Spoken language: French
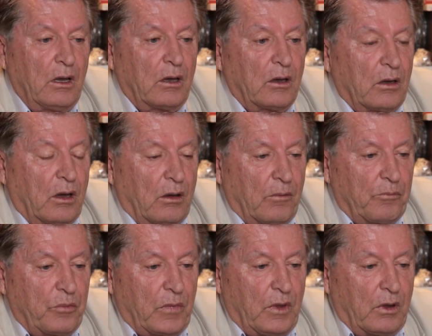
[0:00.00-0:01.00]
euh,
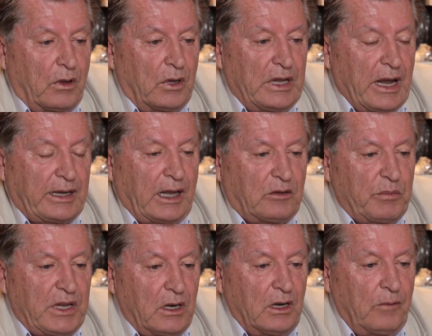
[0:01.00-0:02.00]
il y a
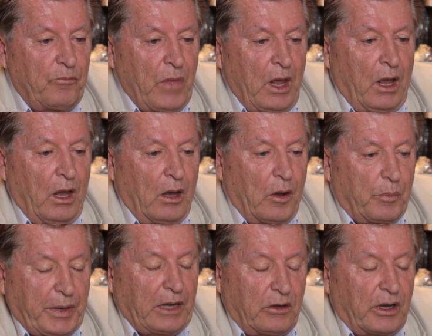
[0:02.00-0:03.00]
4000 ans,
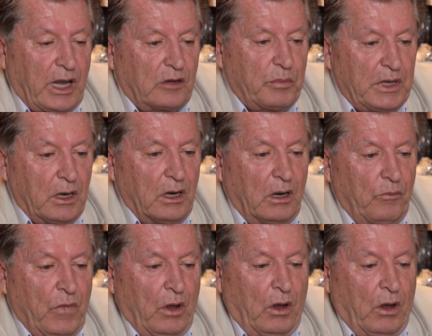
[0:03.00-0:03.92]
près de 4000 ans.